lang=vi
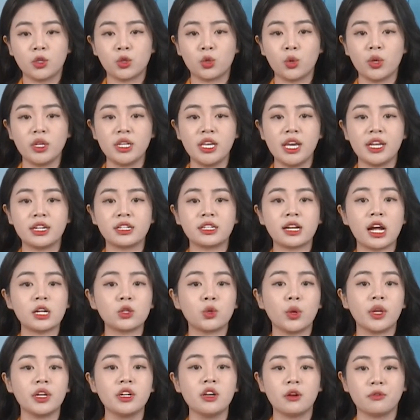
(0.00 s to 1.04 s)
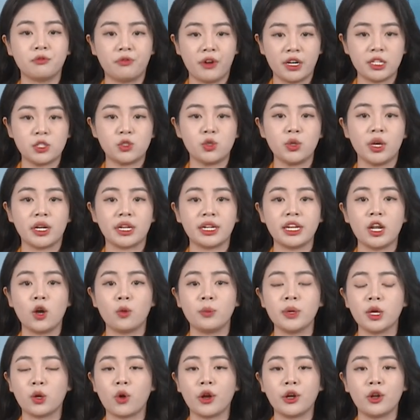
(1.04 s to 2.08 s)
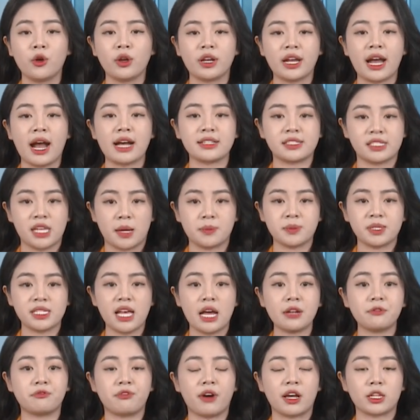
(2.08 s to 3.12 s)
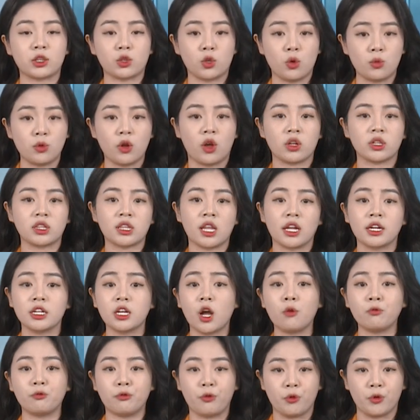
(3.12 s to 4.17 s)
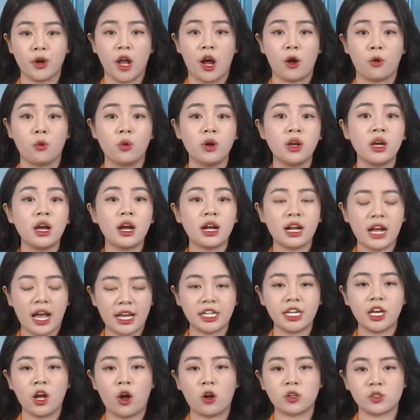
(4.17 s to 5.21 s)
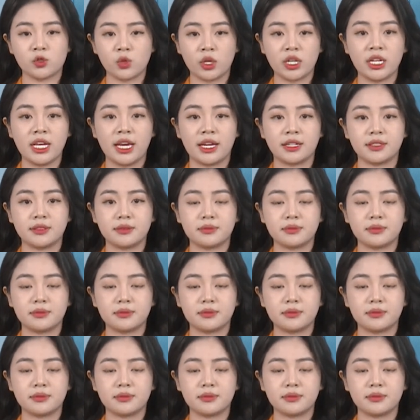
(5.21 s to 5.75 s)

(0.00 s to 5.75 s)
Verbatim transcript: Tuy nhiên, các tuyến đường vận chuyển đều bị quân đội Nga giám sát và tung đòn tấn công phủ đầu ngay khi họ xuất hiện.